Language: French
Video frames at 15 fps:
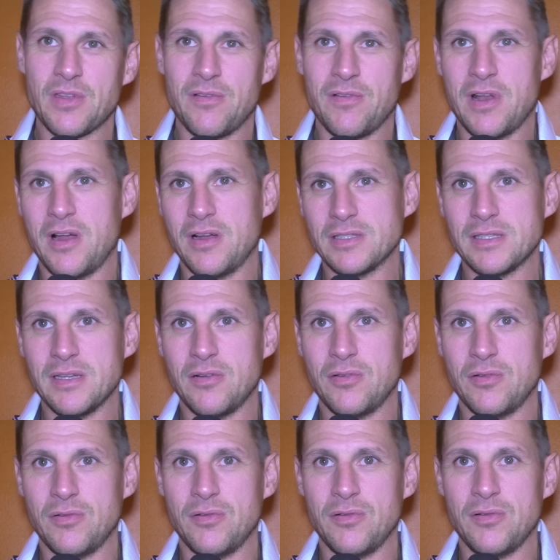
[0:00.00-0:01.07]
voilà, ça,
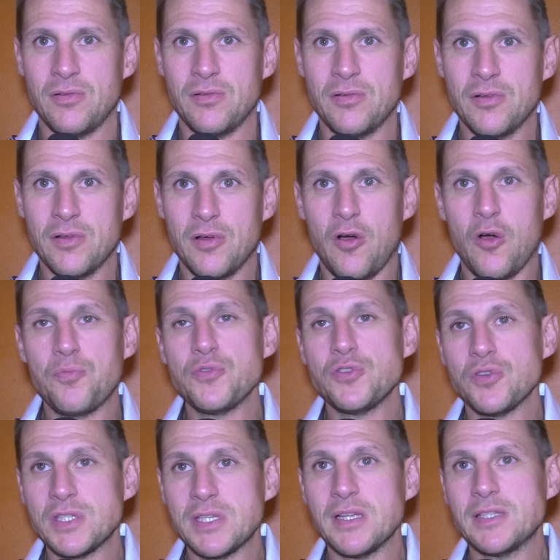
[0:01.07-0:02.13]
en
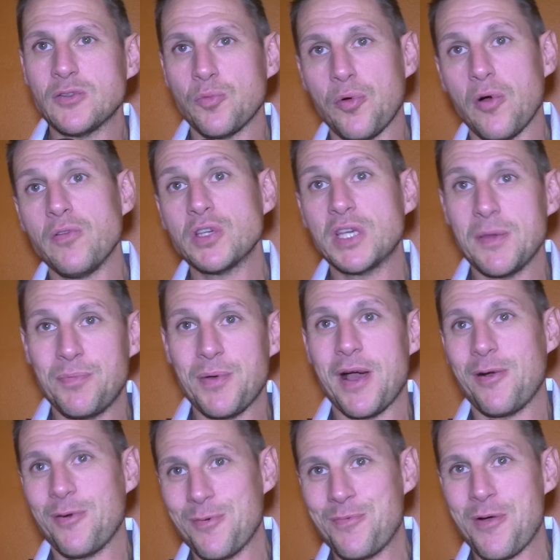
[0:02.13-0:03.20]
plus de celles qui sont provoquées
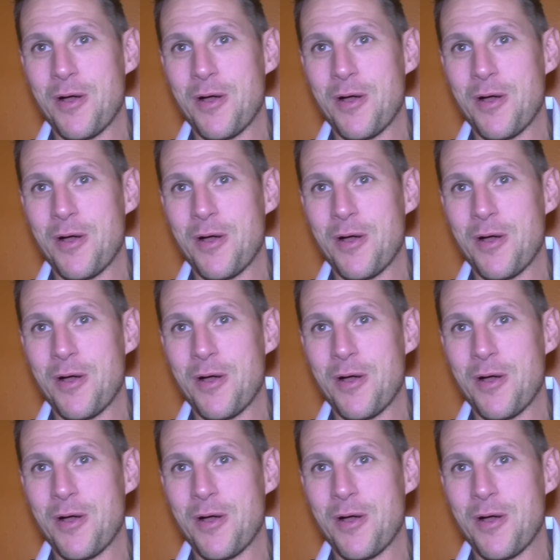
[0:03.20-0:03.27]
par, euh,